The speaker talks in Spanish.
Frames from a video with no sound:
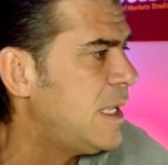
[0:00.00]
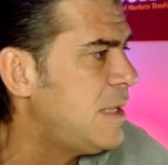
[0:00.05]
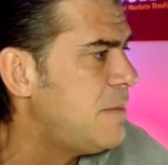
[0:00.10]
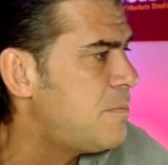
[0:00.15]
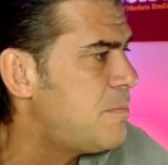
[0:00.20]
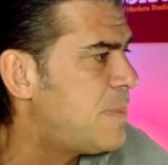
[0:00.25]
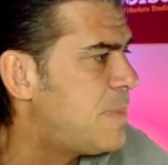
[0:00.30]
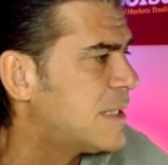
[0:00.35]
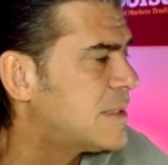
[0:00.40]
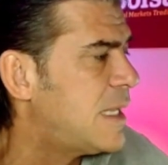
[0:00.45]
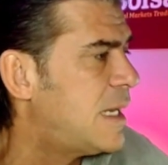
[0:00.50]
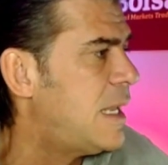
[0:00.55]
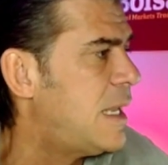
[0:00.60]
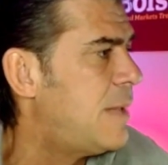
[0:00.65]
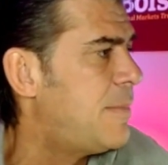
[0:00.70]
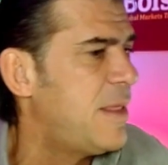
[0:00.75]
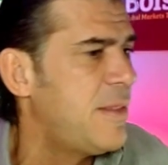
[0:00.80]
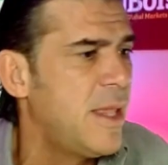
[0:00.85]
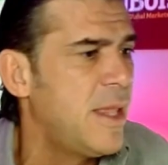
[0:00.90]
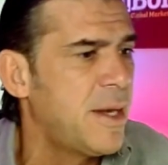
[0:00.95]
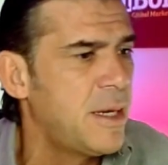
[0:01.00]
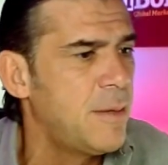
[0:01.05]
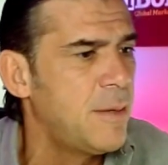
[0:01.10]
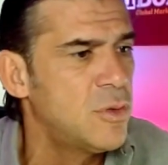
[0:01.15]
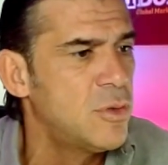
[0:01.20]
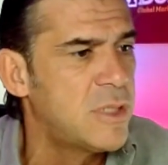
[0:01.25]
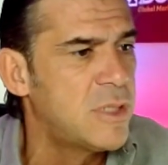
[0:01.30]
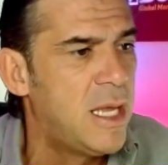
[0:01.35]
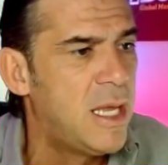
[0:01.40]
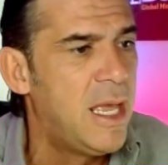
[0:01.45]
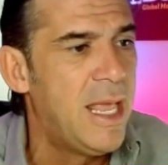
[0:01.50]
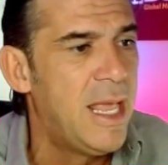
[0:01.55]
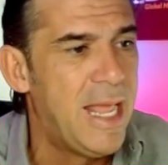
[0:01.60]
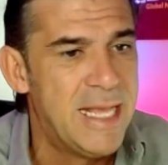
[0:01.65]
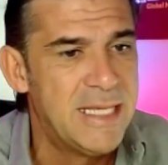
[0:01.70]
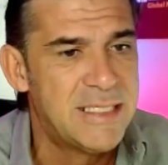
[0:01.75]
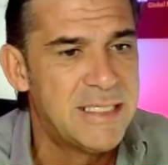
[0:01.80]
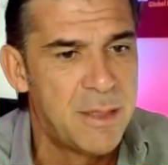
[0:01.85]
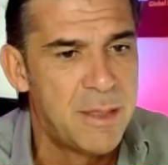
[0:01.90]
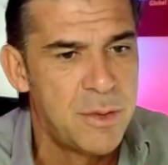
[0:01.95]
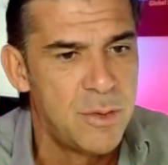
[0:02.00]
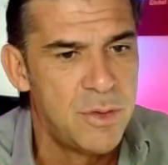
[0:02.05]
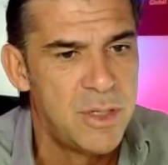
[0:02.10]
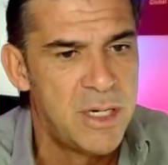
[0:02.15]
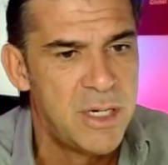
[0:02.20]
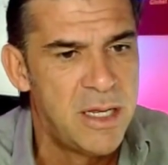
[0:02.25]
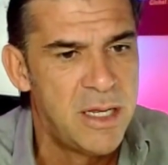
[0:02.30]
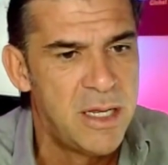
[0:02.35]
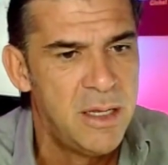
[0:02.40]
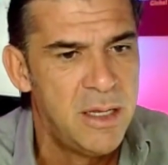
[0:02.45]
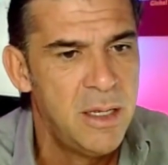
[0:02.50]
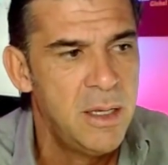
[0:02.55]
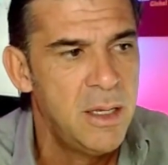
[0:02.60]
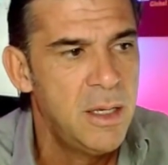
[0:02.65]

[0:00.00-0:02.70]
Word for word: impacta en la media y rebota. Esa zona